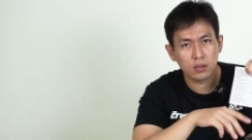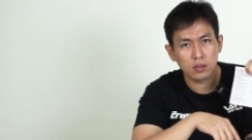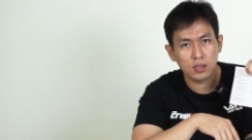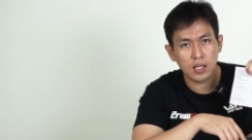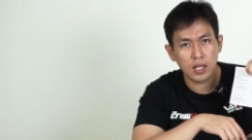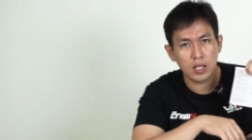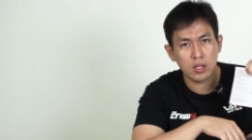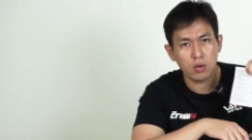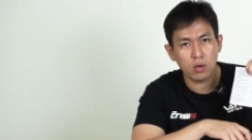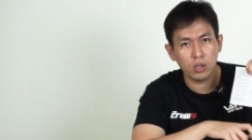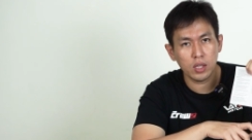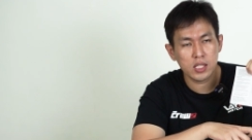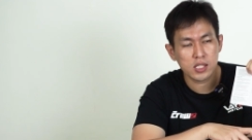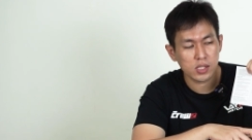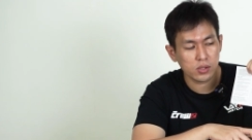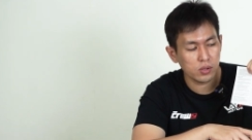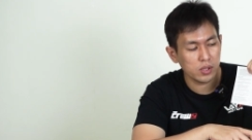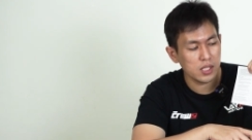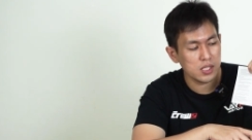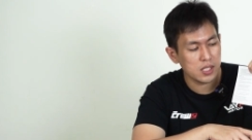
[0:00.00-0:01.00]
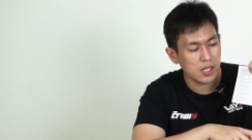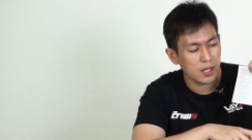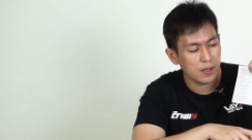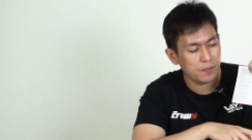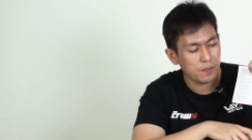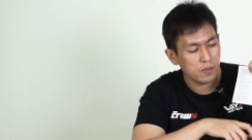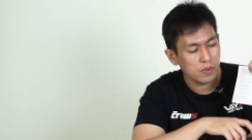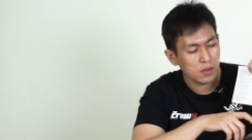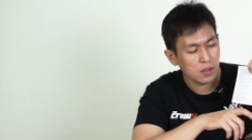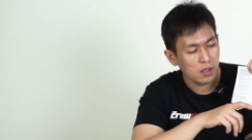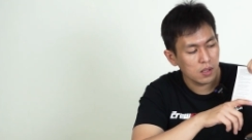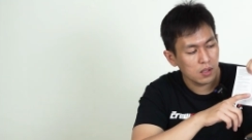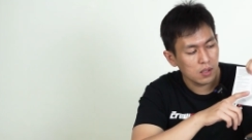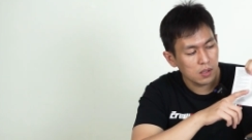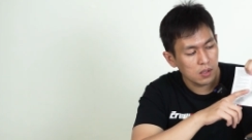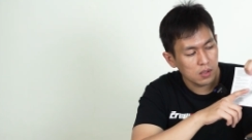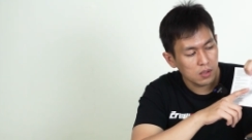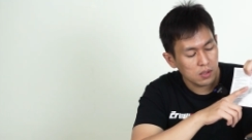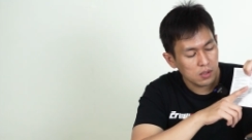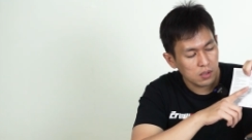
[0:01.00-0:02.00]
dari Ohlins Indonesia
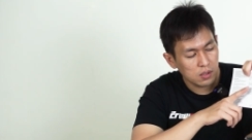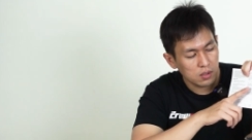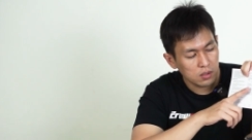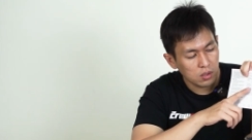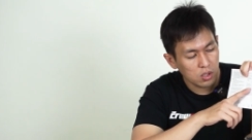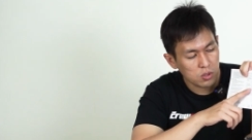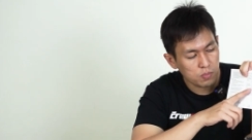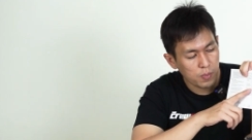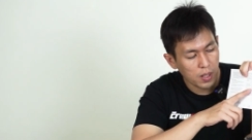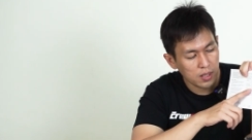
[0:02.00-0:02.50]
terus